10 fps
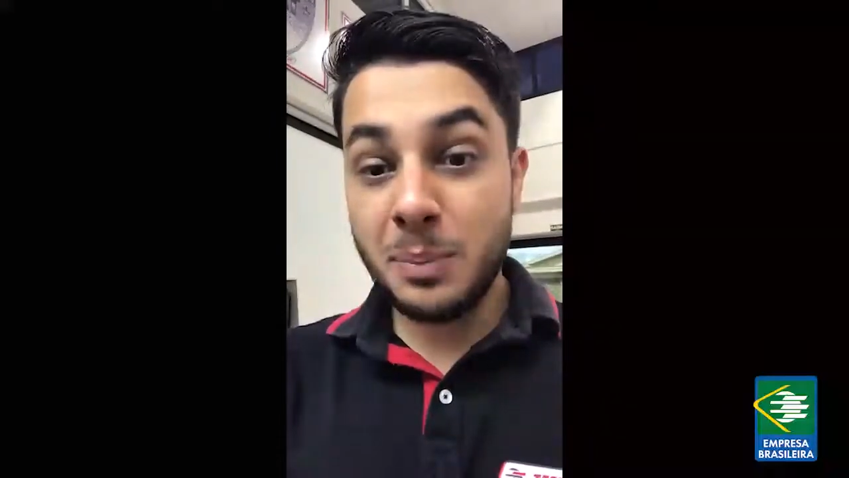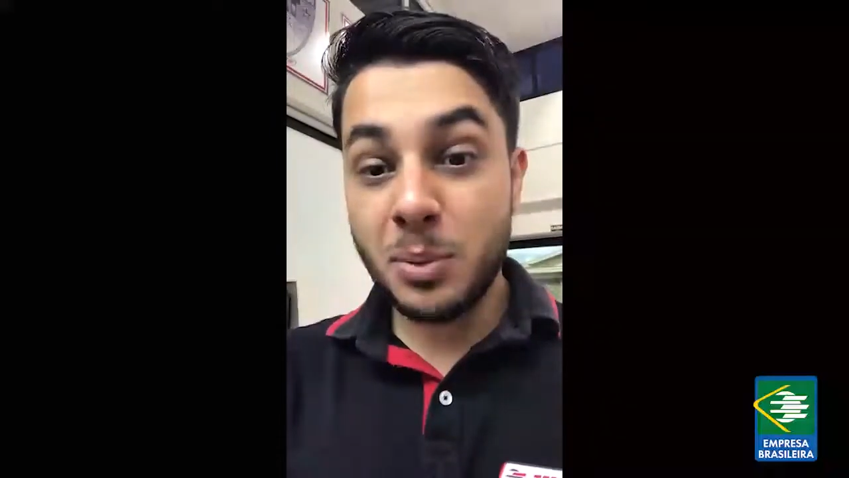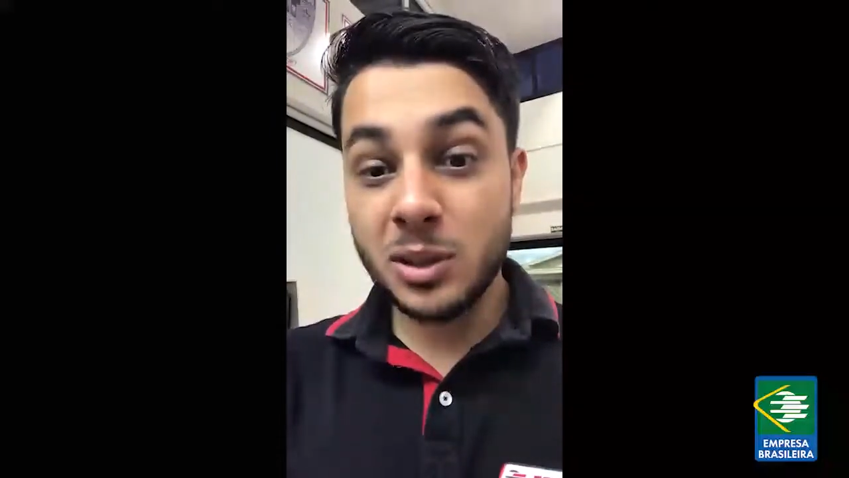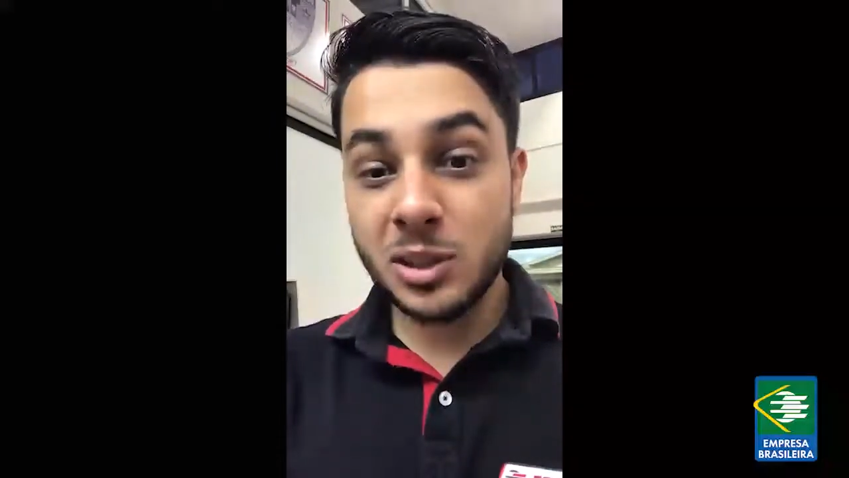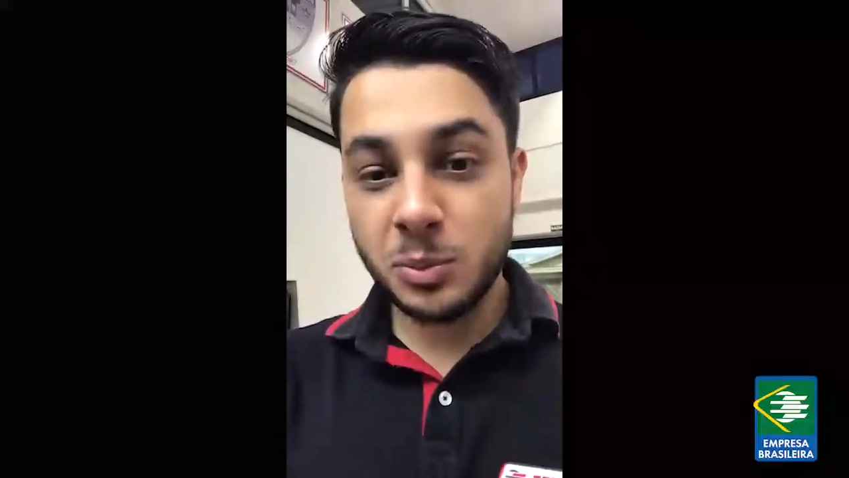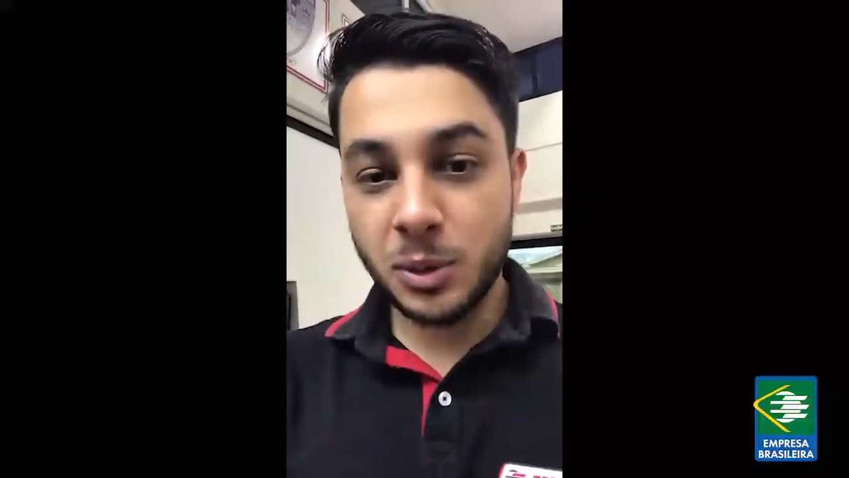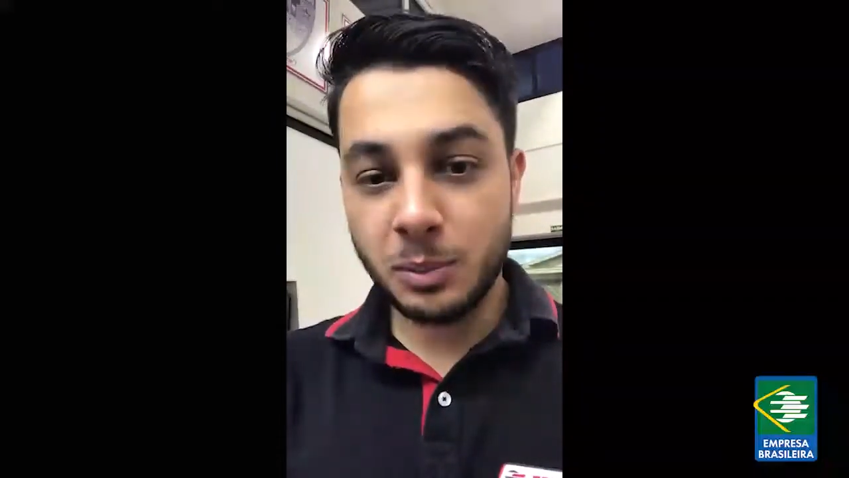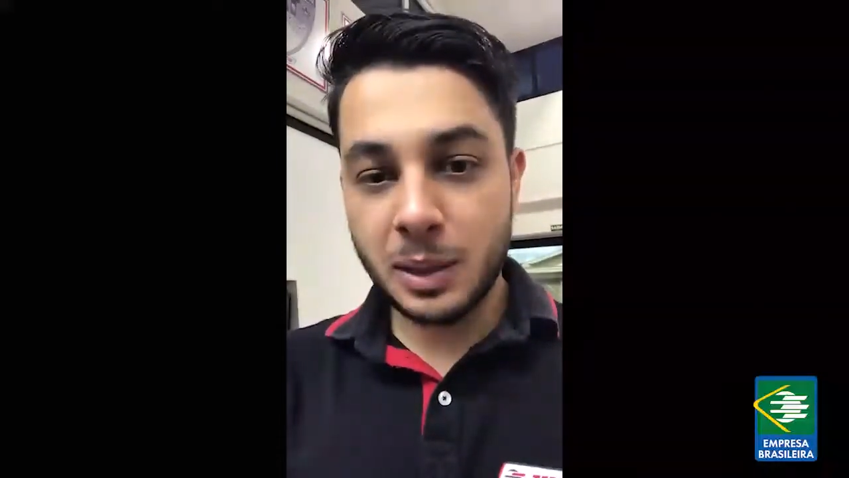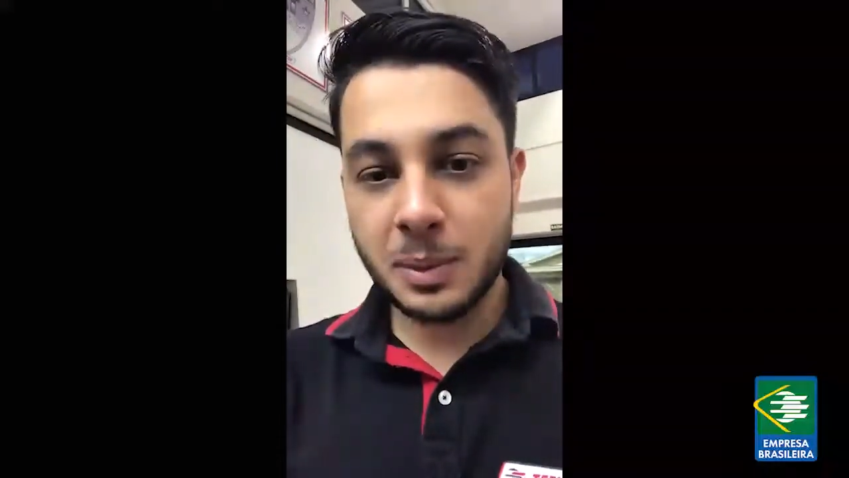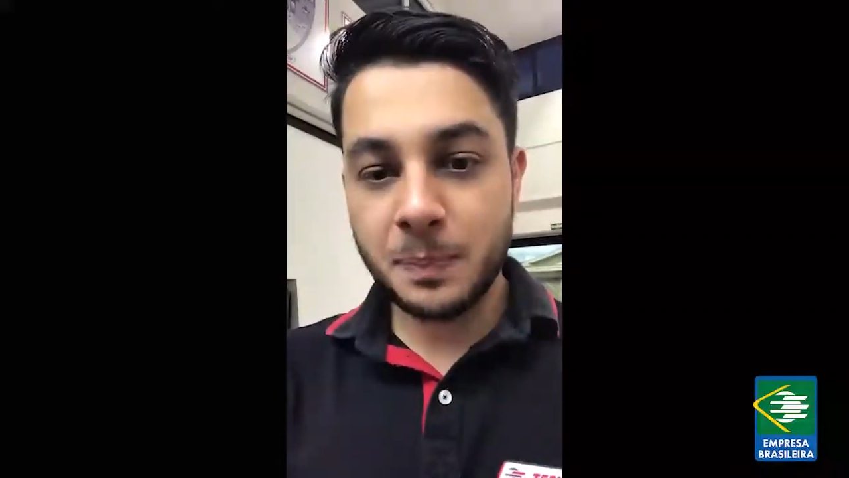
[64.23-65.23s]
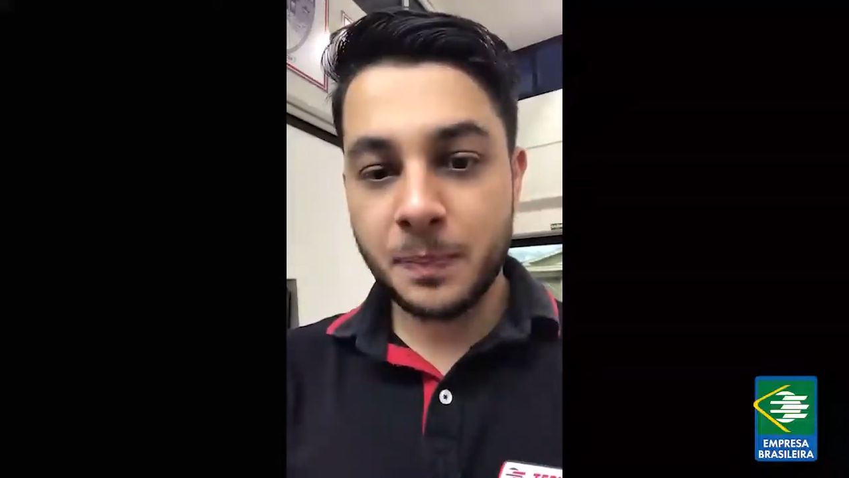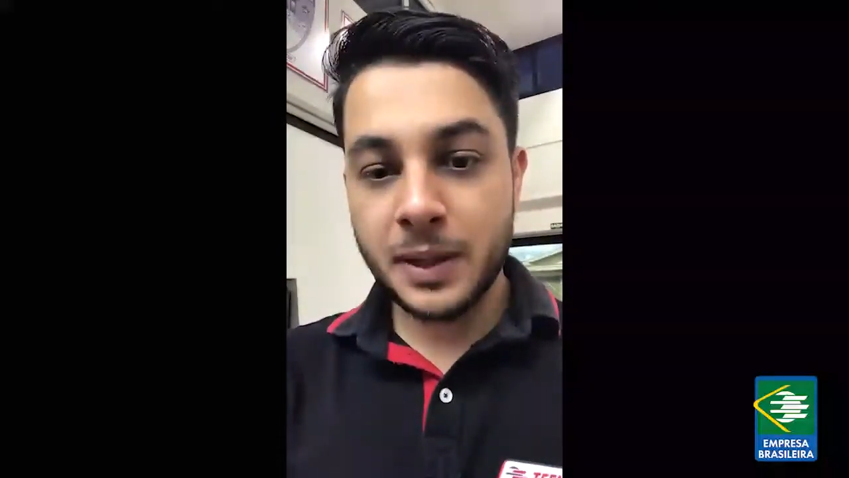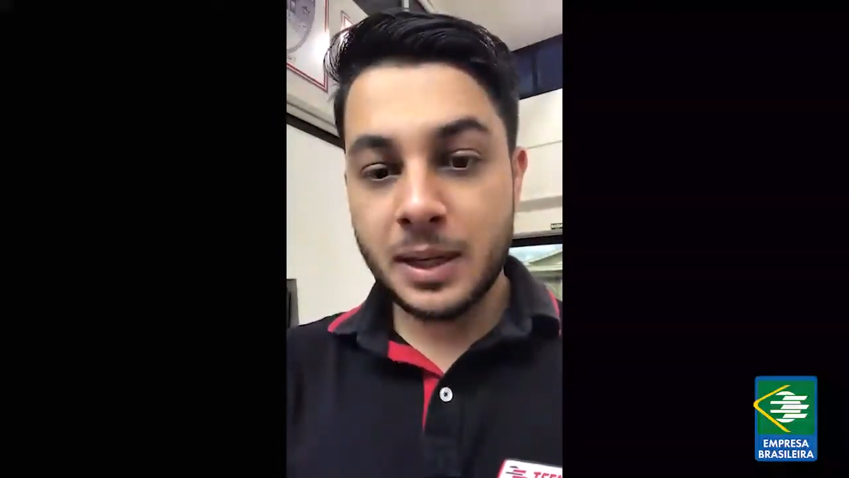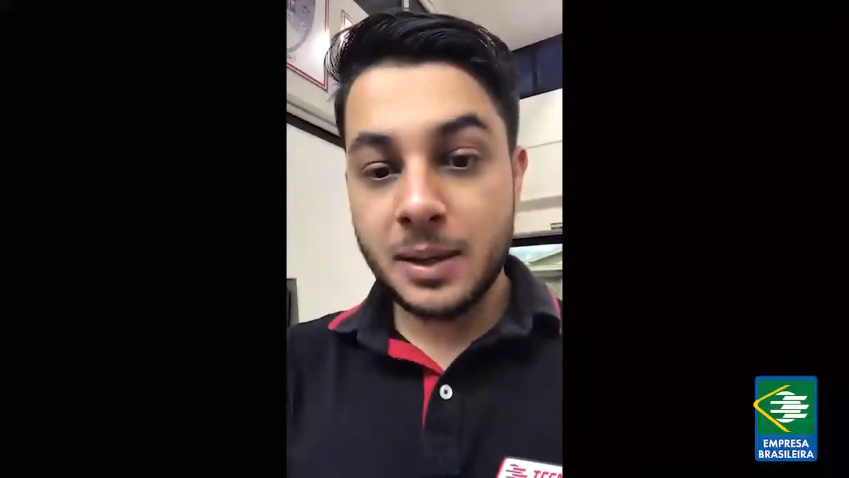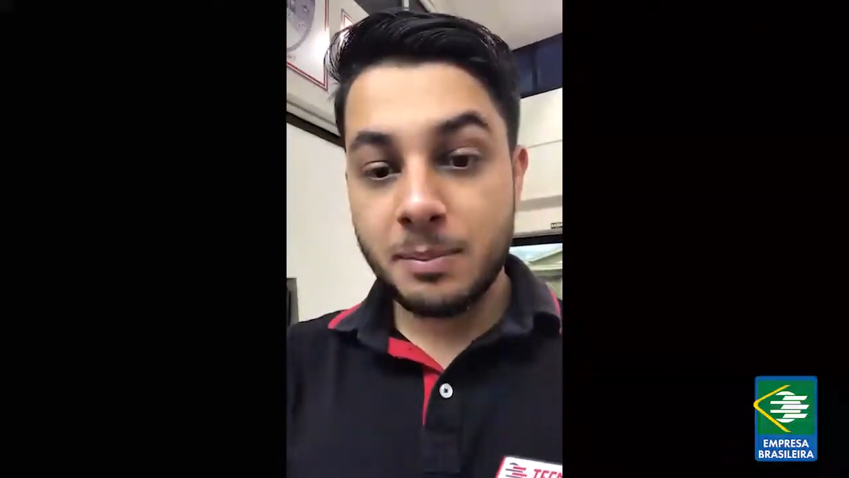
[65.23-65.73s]
pode ser o problema,
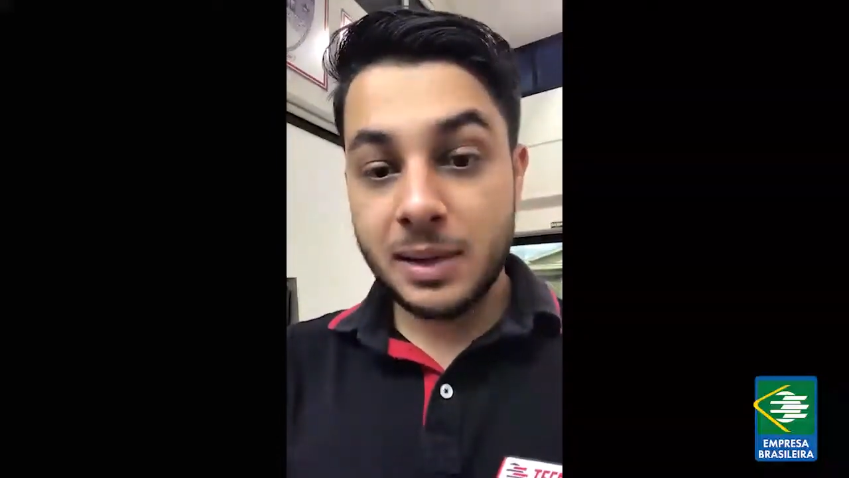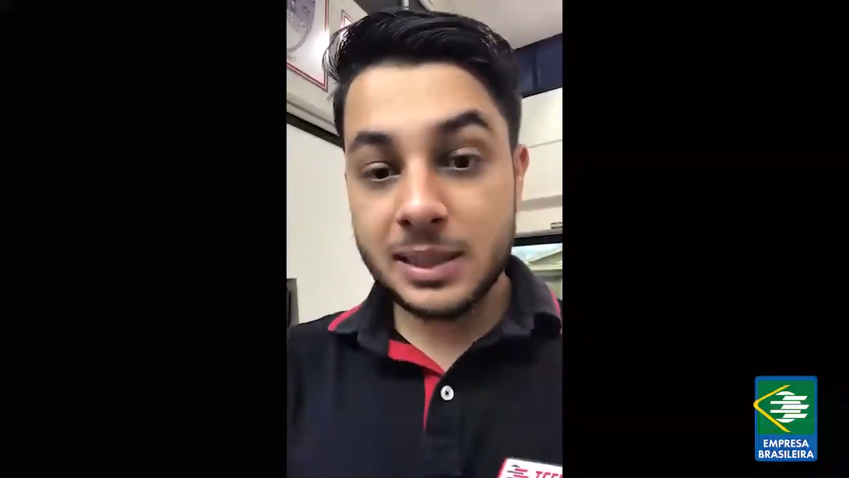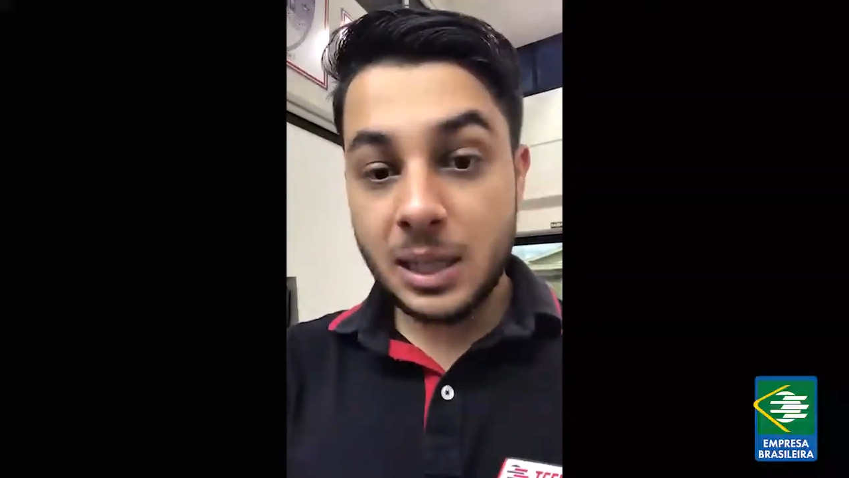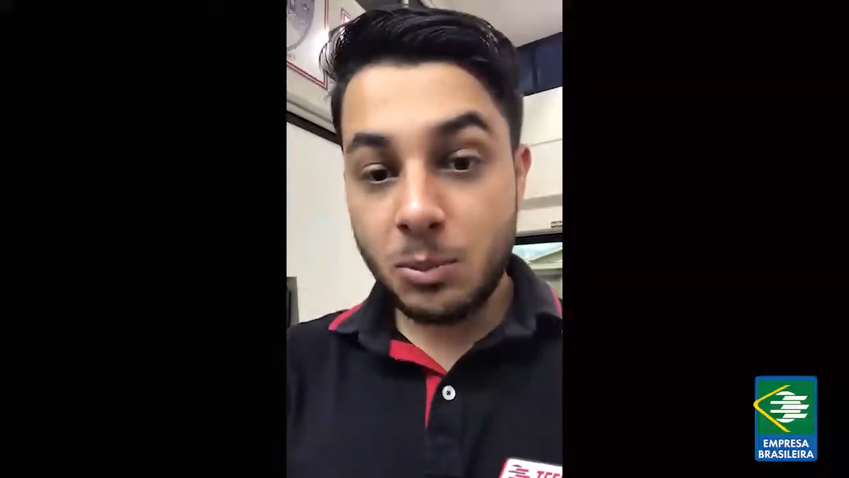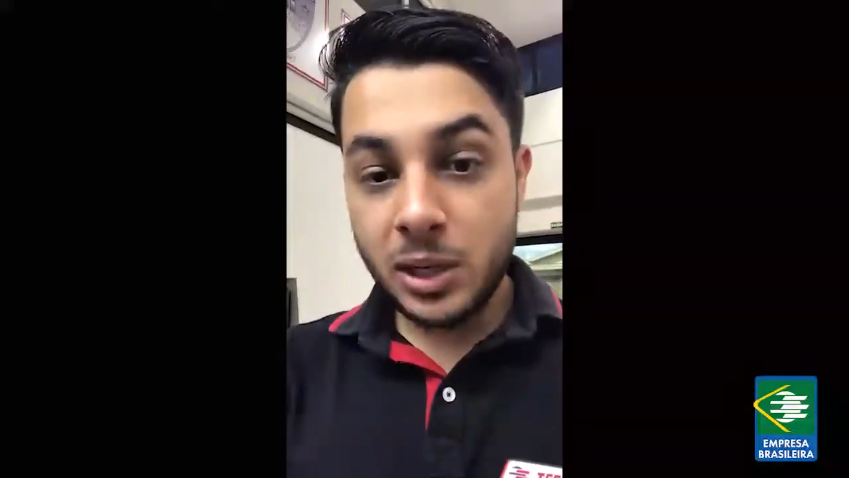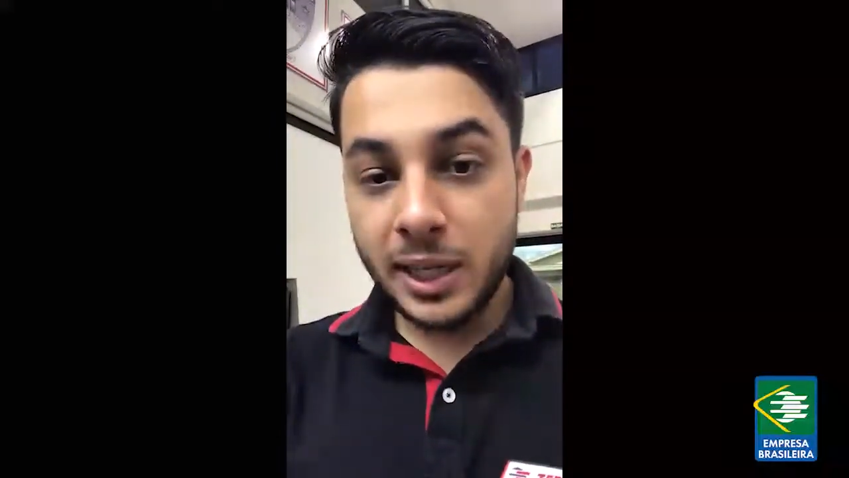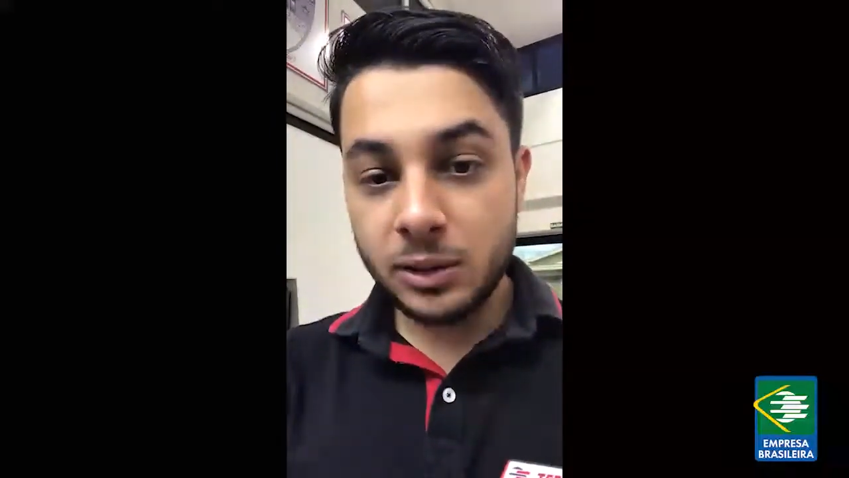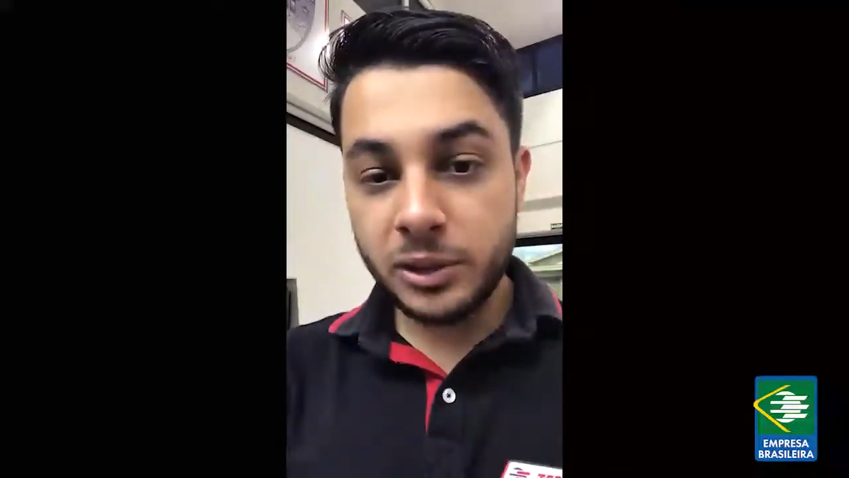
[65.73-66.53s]
mas dá uma olhada